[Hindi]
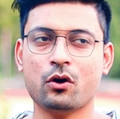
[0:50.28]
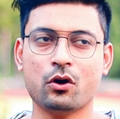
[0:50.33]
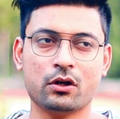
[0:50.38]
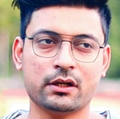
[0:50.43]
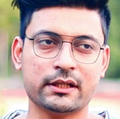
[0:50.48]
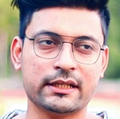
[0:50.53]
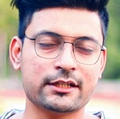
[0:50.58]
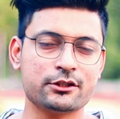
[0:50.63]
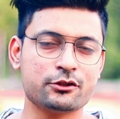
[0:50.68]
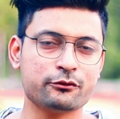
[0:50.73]

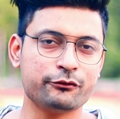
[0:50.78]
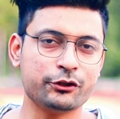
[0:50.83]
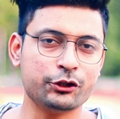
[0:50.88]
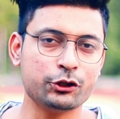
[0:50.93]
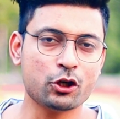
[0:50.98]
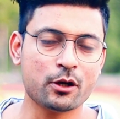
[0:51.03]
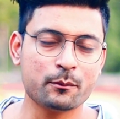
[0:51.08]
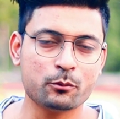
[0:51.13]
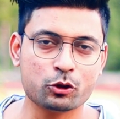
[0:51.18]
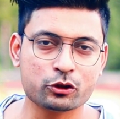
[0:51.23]
और ये जो
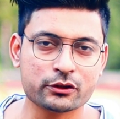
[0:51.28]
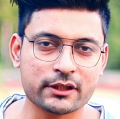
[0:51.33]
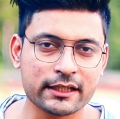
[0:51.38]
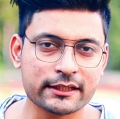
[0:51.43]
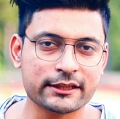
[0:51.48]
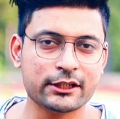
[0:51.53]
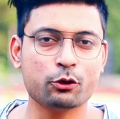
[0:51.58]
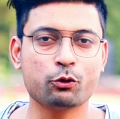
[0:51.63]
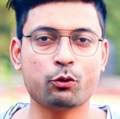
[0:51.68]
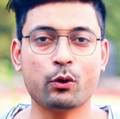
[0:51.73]
वीडियो आप लोग
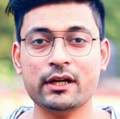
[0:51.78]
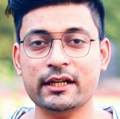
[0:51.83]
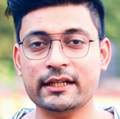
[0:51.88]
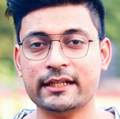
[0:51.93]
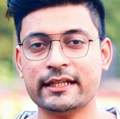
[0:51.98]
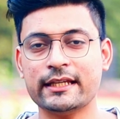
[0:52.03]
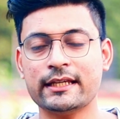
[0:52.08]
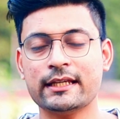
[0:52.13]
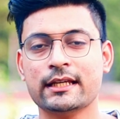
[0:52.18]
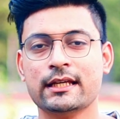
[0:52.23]
देखते हो
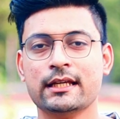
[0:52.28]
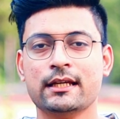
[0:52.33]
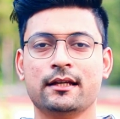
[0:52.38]
क्वालिटी